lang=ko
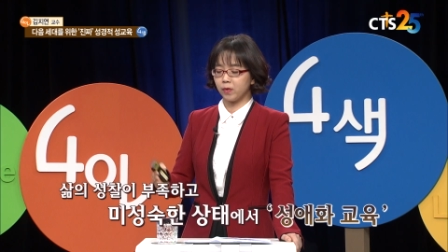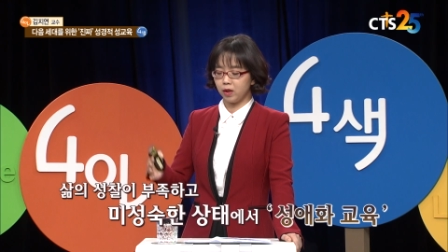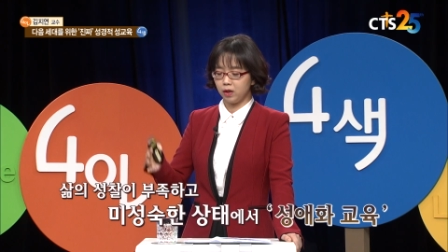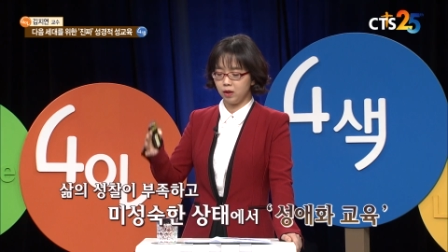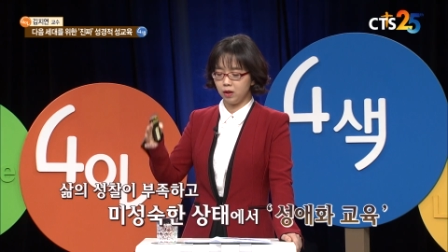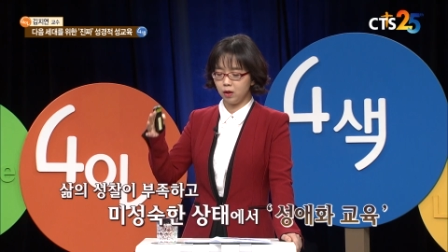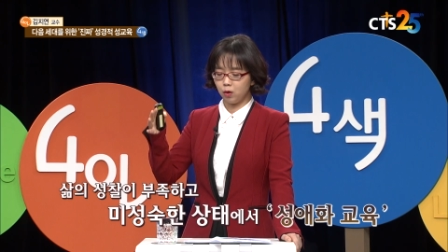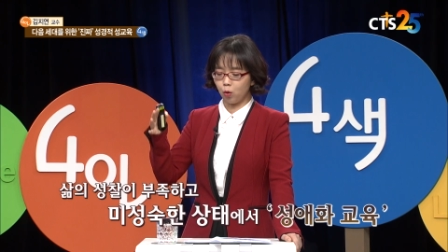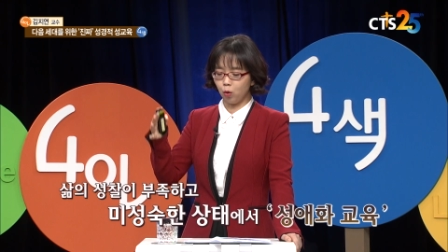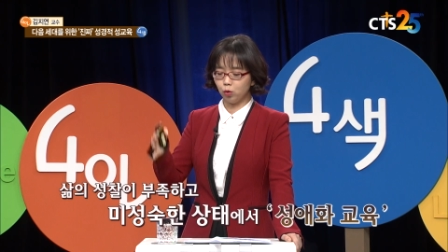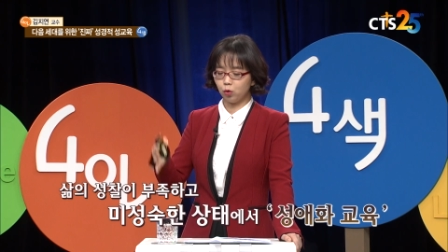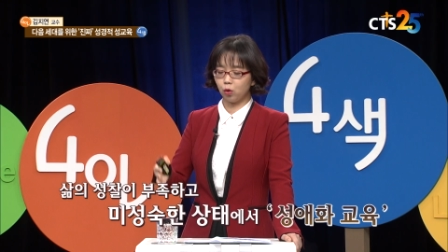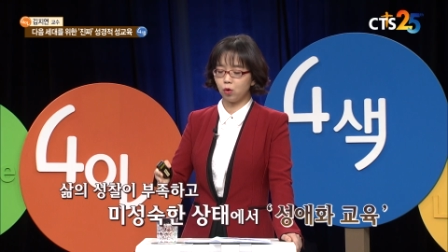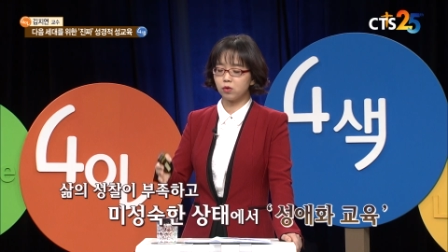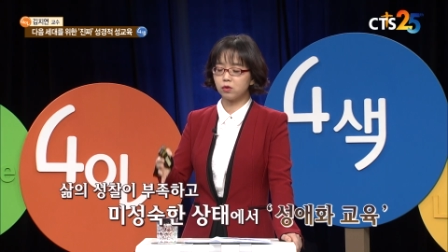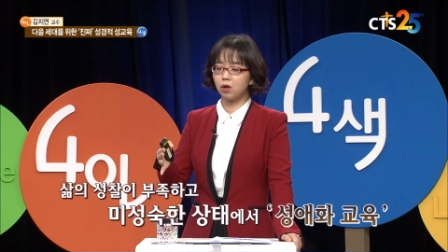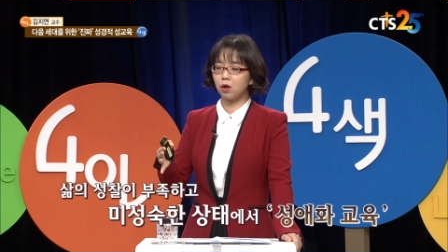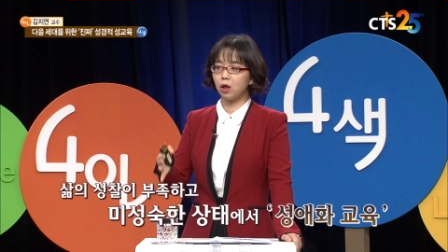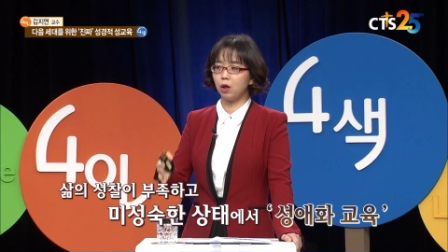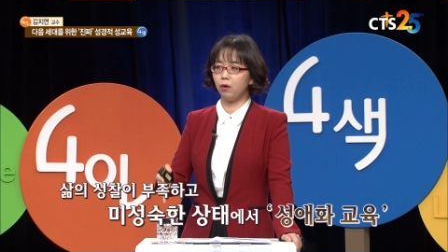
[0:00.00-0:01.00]
이 고도로
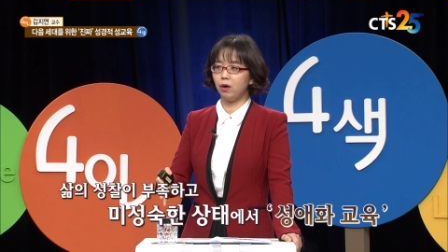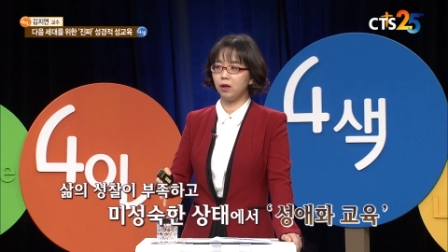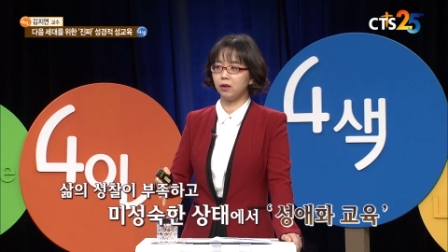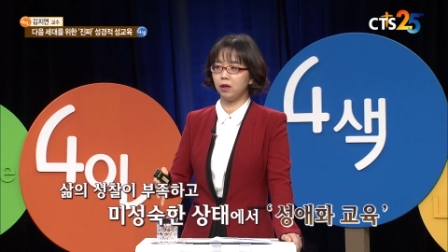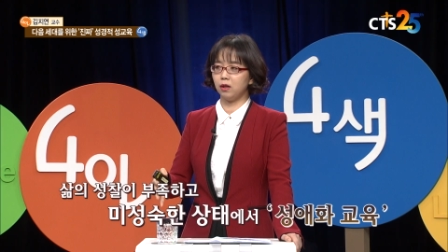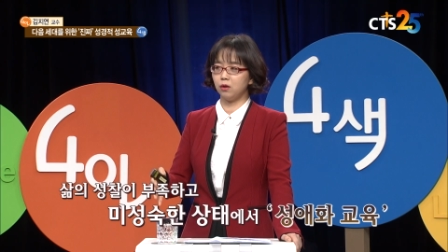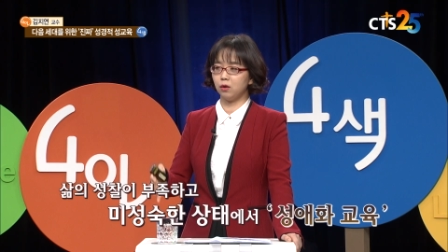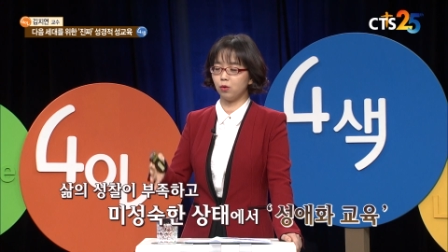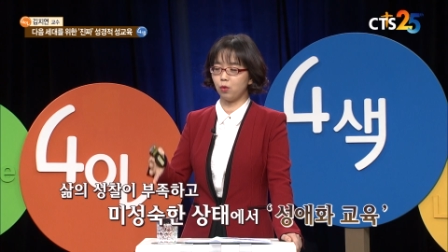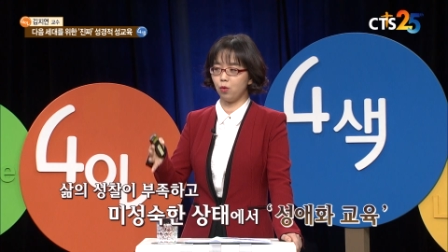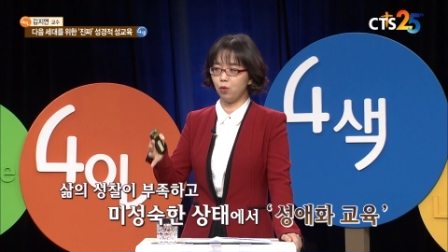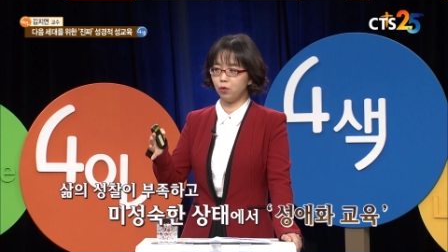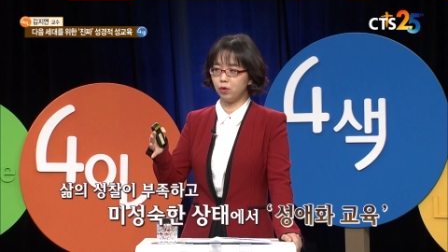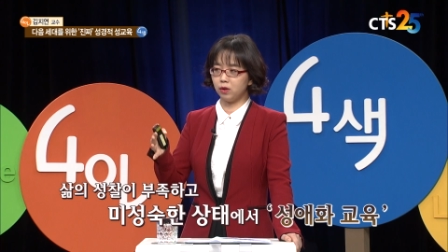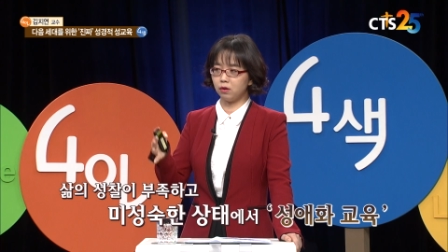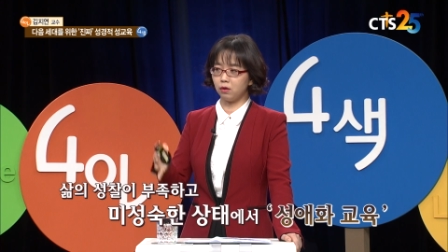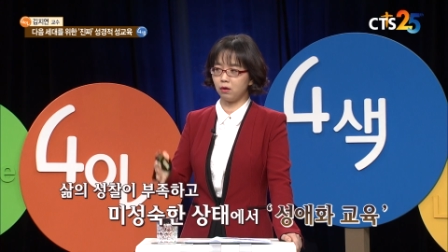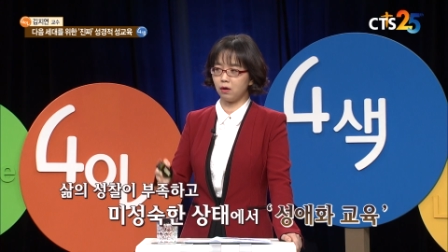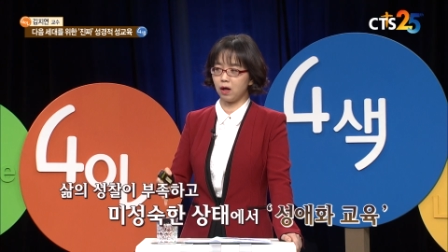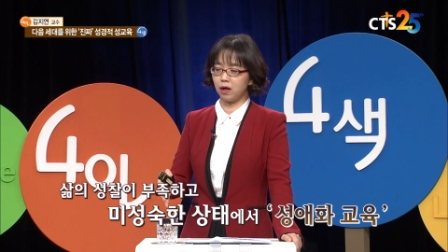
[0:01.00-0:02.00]
성애화되는 교육이
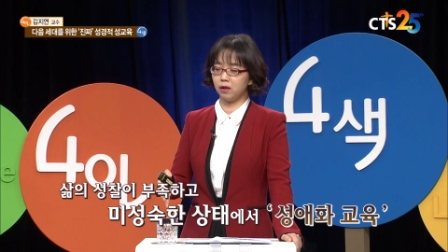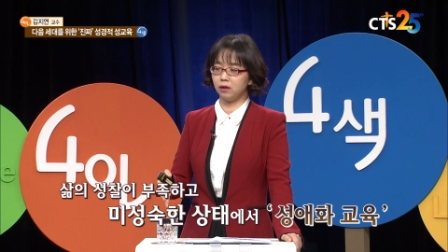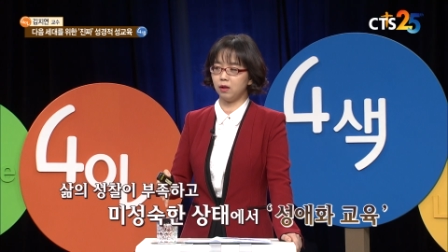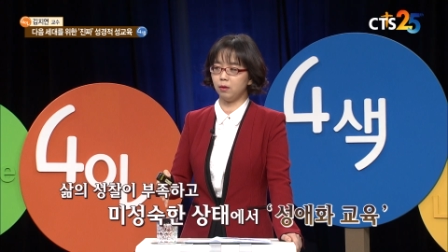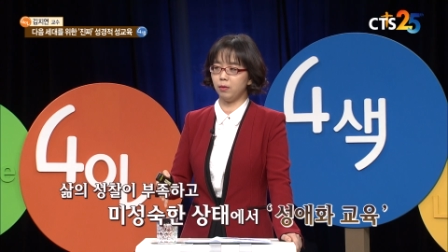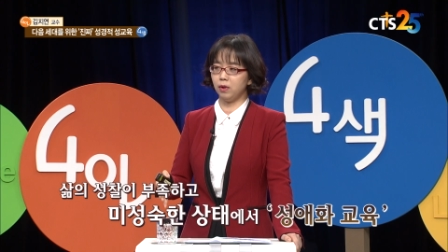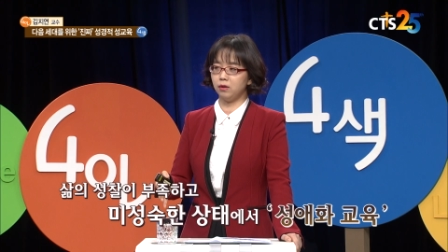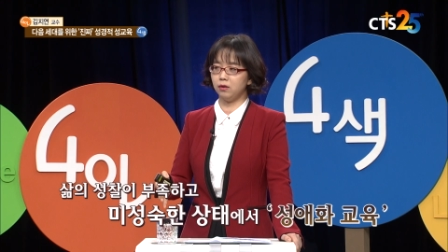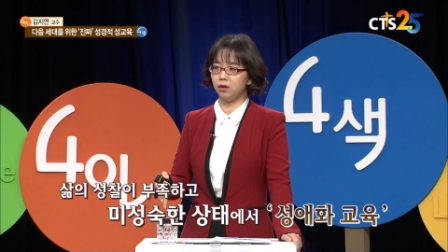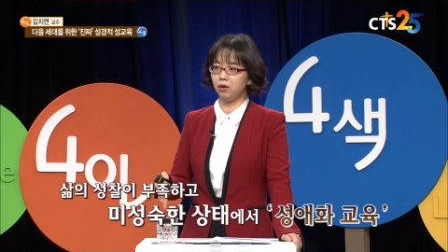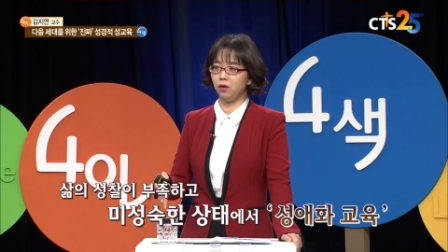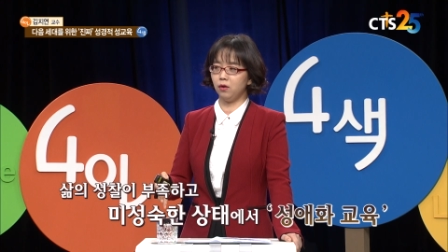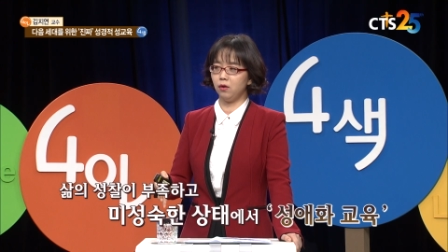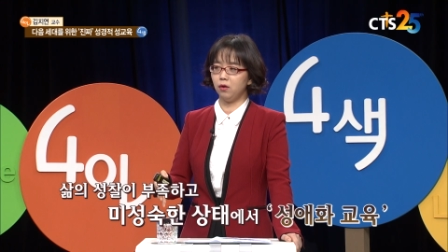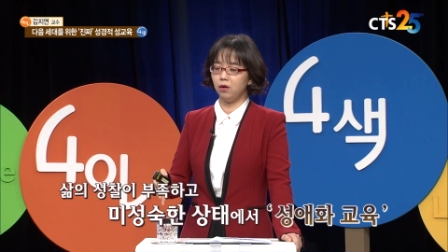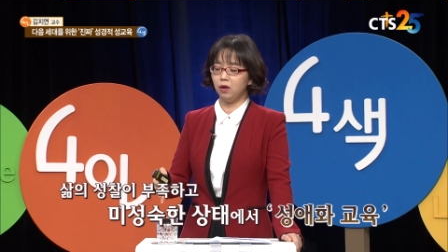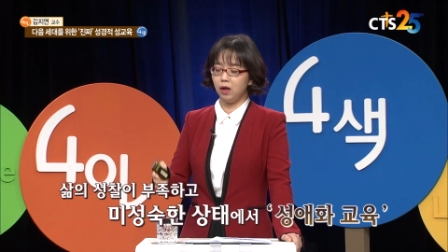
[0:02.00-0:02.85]
들어가게 되면은요,